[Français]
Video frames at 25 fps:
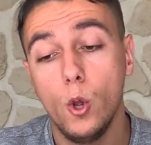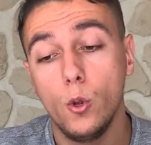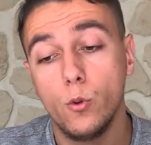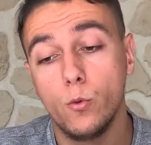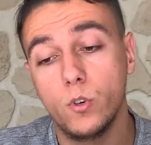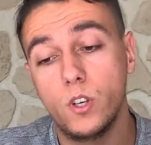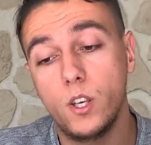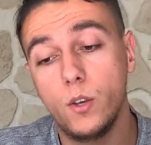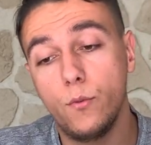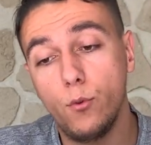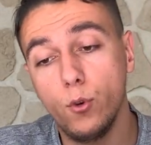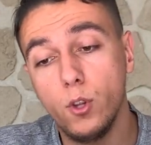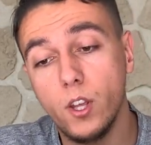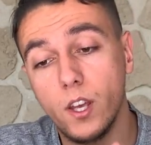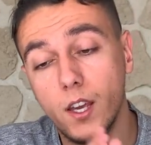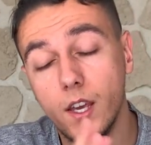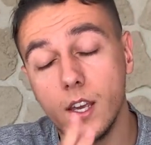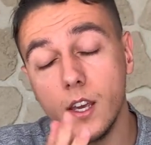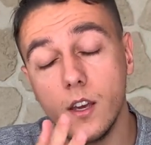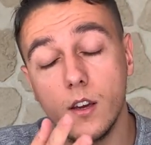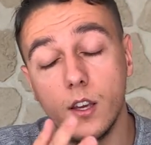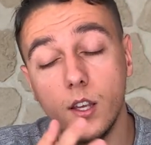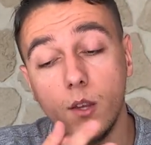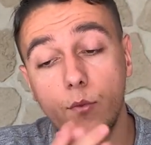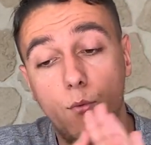Donc il
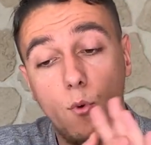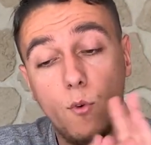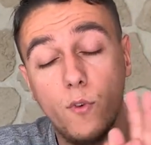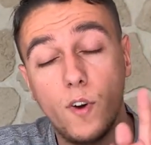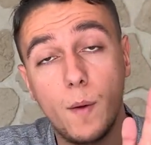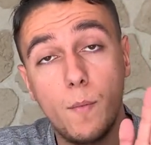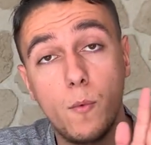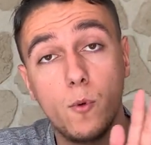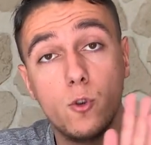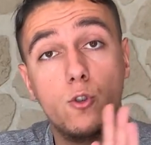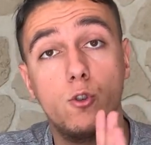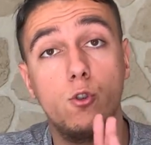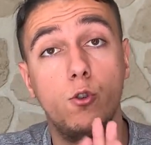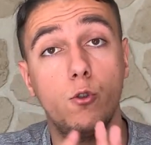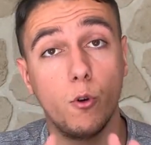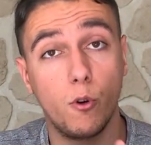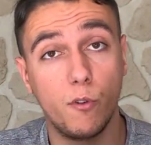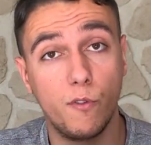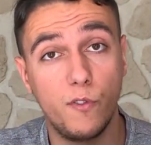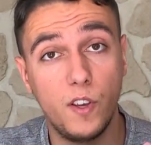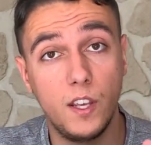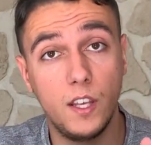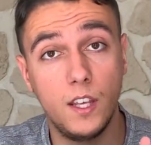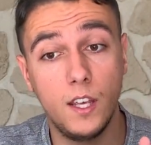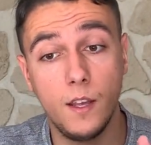faudrait, euh, faut vraiment
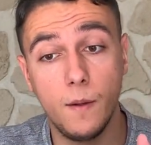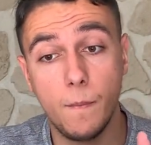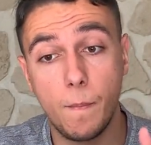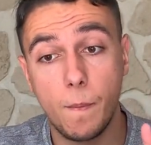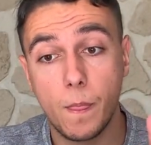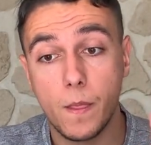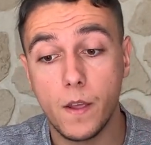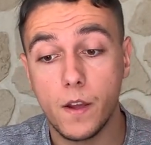surveiller